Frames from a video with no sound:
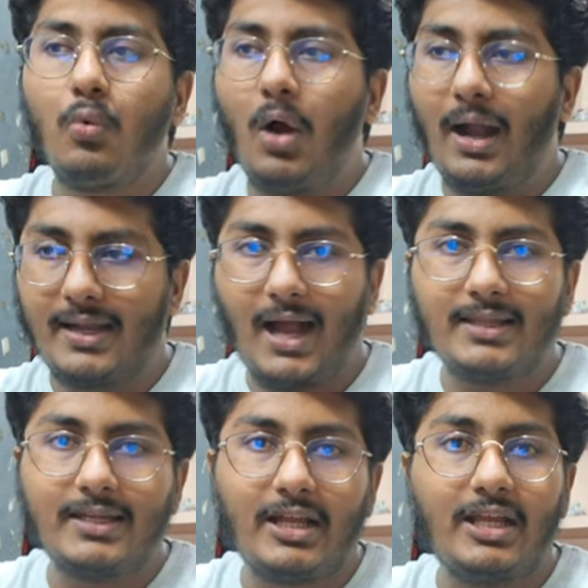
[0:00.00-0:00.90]
वो हटा
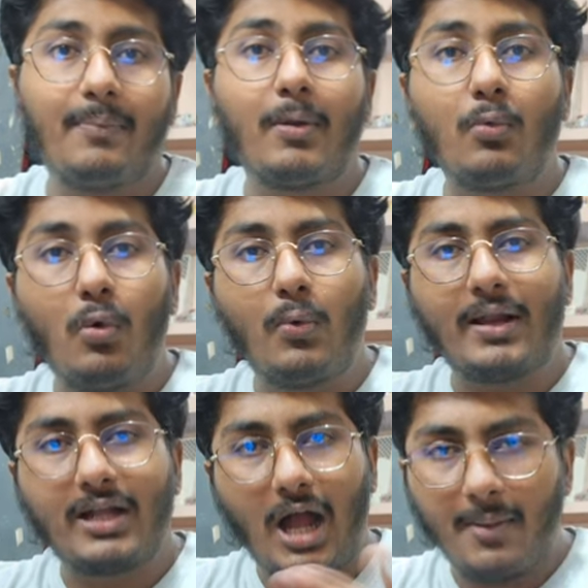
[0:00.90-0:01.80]
दी गई है पर वो
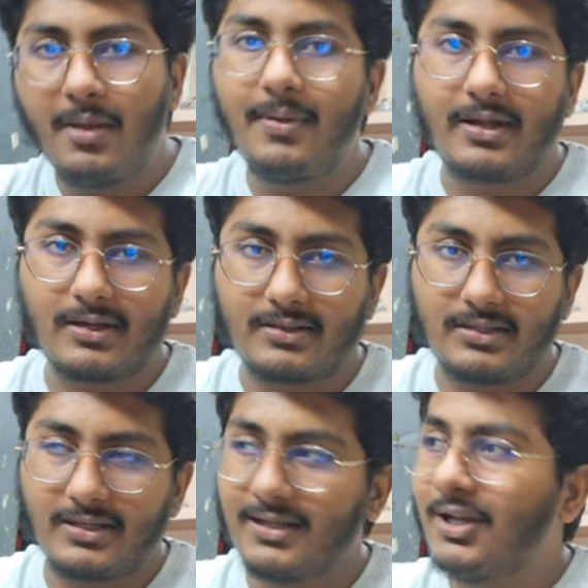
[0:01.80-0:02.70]
वर्क अभी भी
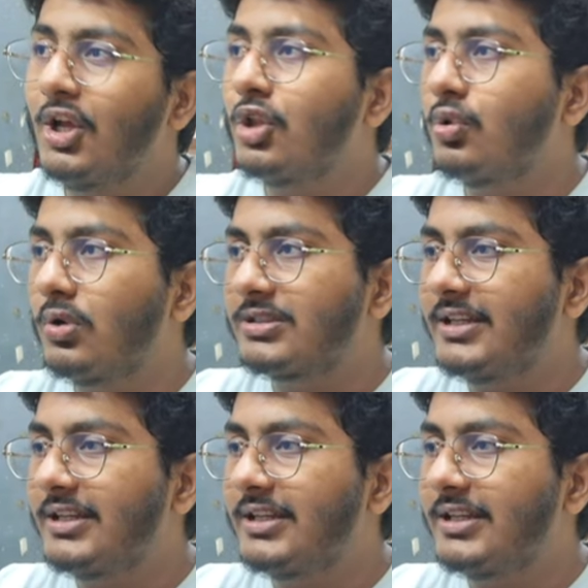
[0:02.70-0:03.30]
करती है तो